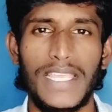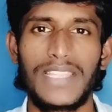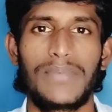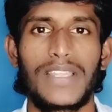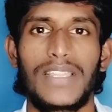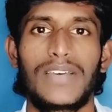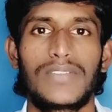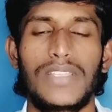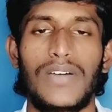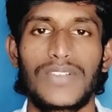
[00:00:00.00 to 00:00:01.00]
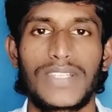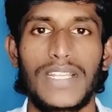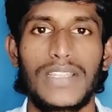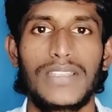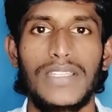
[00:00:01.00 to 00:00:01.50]
இந்த மாதிரி தான் வந்து அவங்க
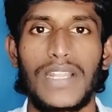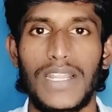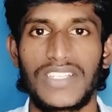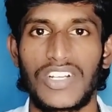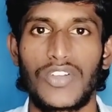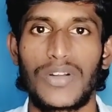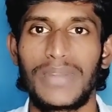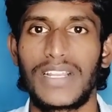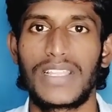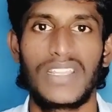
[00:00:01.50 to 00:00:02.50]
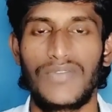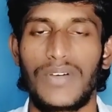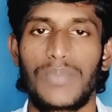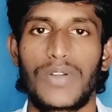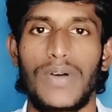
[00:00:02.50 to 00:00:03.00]
சைட்லேருந்து நாளைக்கு ஷட் டவுன் அப்படின்றத
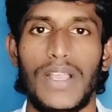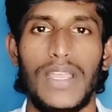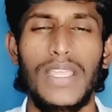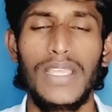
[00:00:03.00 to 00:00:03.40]
இன்ஃபார்ம் பண்ணுவாங்க